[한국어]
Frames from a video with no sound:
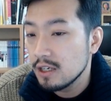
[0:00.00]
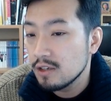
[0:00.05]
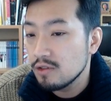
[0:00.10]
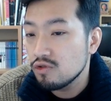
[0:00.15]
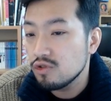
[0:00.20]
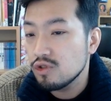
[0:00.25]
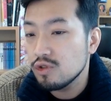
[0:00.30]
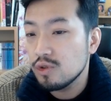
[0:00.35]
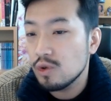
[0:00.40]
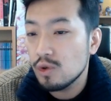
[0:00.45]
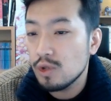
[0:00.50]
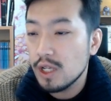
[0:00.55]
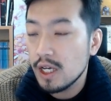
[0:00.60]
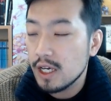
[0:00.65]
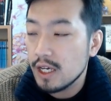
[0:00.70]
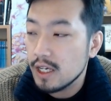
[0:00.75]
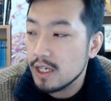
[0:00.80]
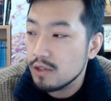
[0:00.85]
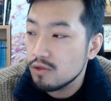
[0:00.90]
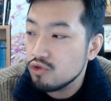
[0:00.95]

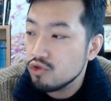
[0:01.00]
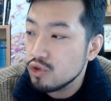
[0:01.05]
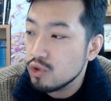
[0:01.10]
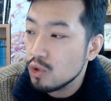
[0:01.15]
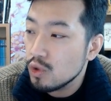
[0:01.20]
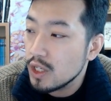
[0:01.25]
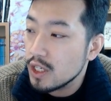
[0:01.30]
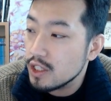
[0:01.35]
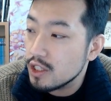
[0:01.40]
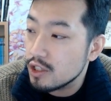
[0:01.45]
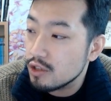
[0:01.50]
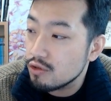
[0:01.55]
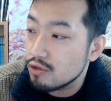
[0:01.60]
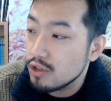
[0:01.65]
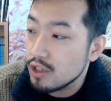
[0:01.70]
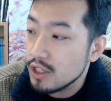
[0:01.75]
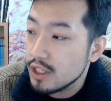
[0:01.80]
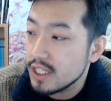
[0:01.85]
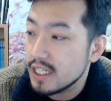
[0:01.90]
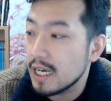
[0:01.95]
후손에게 후손의
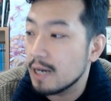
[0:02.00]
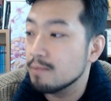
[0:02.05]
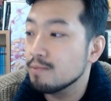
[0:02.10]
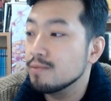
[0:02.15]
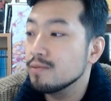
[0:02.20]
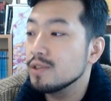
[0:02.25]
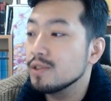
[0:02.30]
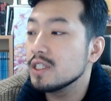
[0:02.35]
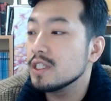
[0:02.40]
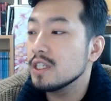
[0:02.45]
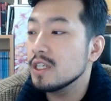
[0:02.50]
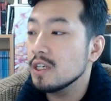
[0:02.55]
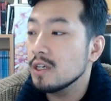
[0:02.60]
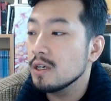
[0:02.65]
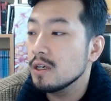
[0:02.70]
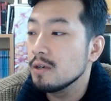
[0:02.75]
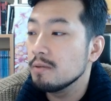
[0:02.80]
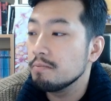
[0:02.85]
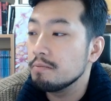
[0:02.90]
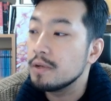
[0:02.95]
지구를 잠시
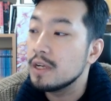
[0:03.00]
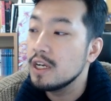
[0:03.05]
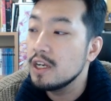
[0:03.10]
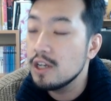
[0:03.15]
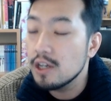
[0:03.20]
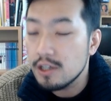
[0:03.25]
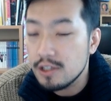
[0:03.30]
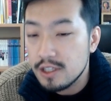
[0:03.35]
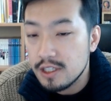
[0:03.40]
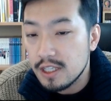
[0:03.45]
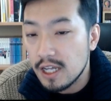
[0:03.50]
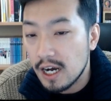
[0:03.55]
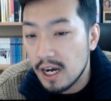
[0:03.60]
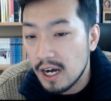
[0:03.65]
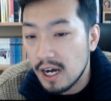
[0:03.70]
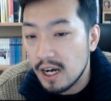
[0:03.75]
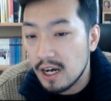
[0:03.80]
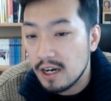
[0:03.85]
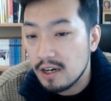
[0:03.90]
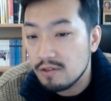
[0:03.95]
빌려
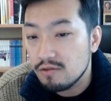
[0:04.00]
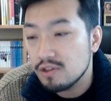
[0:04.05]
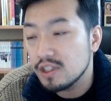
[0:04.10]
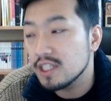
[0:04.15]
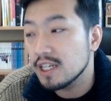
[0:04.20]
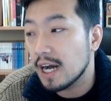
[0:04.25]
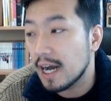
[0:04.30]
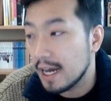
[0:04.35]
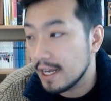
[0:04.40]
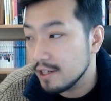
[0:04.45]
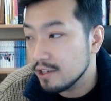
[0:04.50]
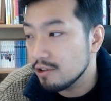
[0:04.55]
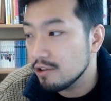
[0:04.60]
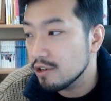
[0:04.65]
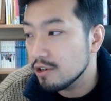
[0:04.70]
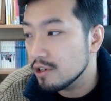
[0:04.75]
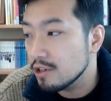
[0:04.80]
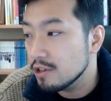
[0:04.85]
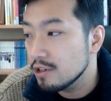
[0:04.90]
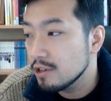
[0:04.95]
쓰다가 우리는 가는
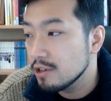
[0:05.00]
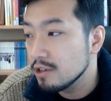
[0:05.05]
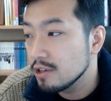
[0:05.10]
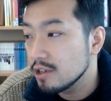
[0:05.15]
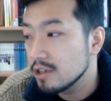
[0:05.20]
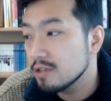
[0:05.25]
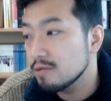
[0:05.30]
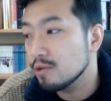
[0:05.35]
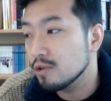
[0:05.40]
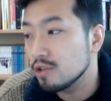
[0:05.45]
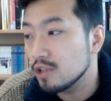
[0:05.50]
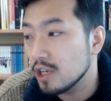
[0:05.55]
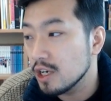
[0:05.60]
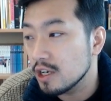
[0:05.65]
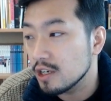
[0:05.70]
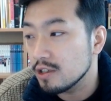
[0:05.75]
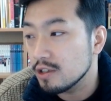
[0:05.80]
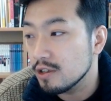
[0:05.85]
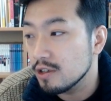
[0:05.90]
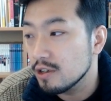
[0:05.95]
거예요. 그럼 어떻게
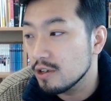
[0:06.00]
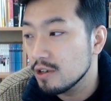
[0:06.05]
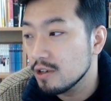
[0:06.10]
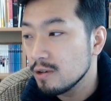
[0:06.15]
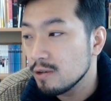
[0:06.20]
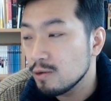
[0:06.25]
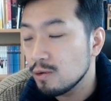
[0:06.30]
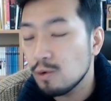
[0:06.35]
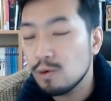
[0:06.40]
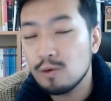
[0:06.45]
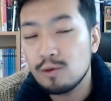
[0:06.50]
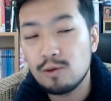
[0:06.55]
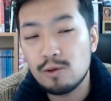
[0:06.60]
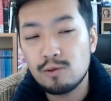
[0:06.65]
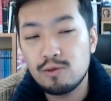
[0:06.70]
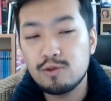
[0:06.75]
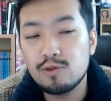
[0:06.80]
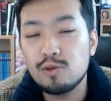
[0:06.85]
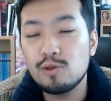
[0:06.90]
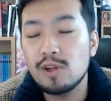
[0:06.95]
해야겠어요? 똥도
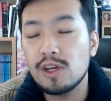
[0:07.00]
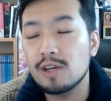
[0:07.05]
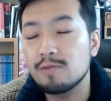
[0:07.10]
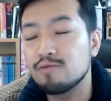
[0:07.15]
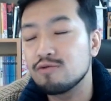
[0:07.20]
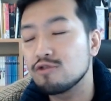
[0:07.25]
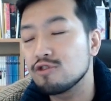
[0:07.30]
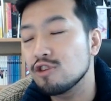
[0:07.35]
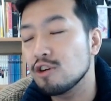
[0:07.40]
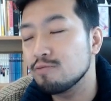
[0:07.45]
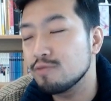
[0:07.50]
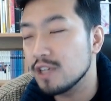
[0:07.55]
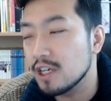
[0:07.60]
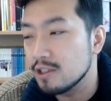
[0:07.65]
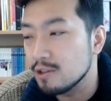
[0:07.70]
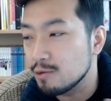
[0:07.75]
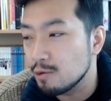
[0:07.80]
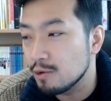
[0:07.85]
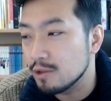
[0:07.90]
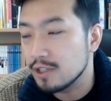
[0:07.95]
후손에게 부끄럽지
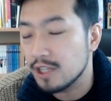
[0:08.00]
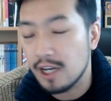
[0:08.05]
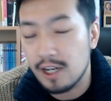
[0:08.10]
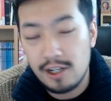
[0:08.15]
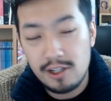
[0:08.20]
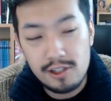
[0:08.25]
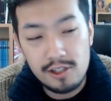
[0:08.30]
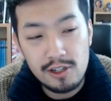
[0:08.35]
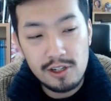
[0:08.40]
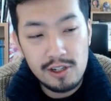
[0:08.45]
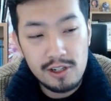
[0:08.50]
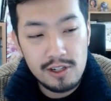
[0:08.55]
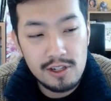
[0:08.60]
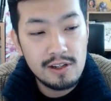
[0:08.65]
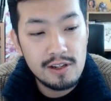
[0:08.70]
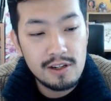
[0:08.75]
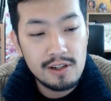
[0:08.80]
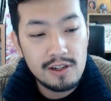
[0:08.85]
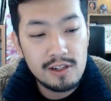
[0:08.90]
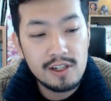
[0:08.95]
않은 똥을 싸야겠죠?
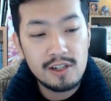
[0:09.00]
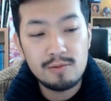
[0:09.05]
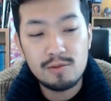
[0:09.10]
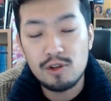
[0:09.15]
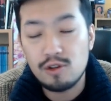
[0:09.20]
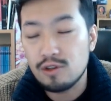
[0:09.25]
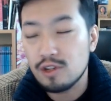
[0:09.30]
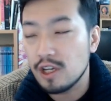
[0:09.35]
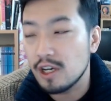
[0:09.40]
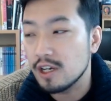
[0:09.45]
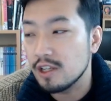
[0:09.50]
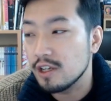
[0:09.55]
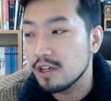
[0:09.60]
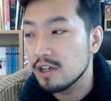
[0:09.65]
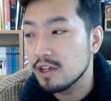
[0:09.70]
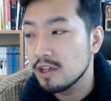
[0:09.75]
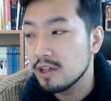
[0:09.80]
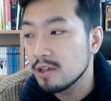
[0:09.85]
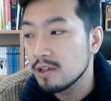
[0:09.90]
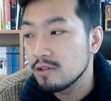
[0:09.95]
그러면 어떻게 해야 돼?
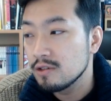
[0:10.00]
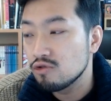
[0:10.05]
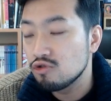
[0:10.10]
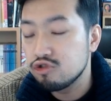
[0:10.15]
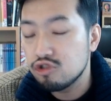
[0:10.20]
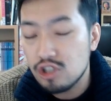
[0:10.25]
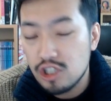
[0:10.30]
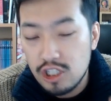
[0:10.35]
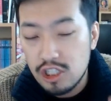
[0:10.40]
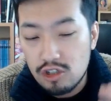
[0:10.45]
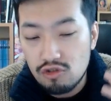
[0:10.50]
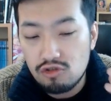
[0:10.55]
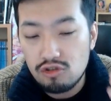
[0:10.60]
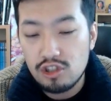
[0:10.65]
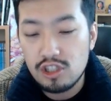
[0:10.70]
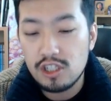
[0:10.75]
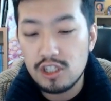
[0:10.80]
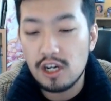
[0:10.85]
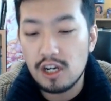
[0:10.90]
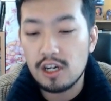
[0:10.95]

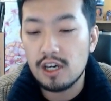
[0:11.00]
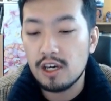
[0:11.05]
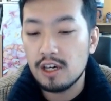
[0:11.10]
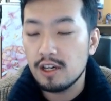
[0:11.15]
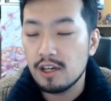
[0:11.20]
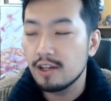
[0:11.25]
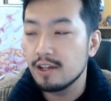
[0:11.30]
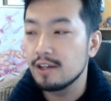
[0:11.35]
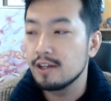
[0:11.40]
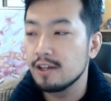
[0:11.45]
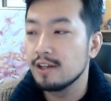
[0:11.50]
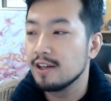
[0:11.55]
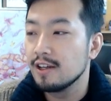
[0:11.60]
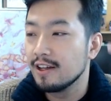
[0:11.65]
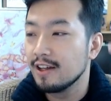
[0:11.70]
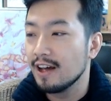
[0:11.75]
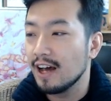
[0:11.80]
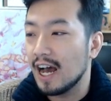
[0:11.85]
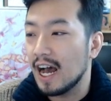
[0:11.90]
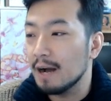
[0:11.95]
굵직굵직하게
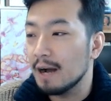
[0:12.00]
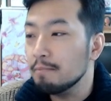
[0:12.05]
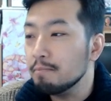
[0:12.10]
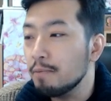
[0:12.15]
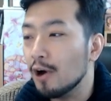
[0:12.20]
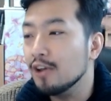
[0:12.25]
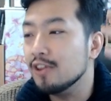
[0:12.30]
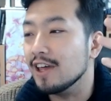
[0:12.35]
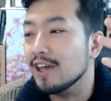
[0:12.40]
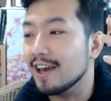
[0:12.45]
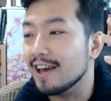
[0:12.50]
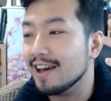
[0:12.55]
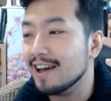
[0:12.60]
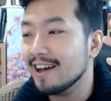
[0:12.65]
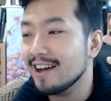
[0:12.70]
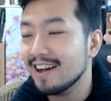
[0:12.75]
한 번에